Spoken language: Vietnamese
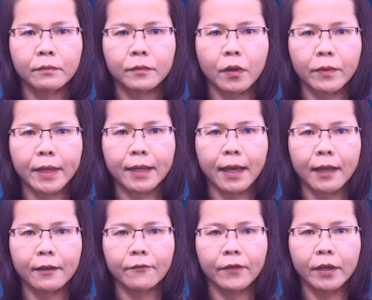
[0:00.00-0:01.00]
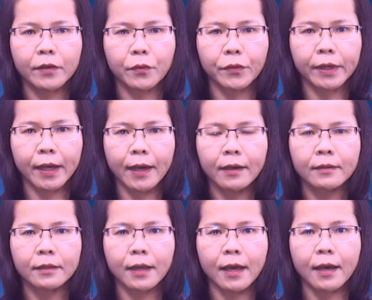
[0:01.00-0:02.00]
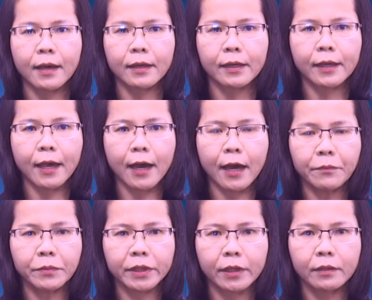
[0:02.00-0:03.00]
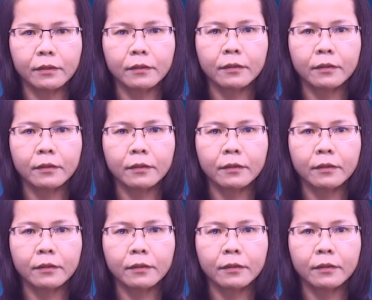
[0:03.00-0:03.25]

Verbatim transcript: Một hình ảnh ví dụ khác là gà ấp trứng,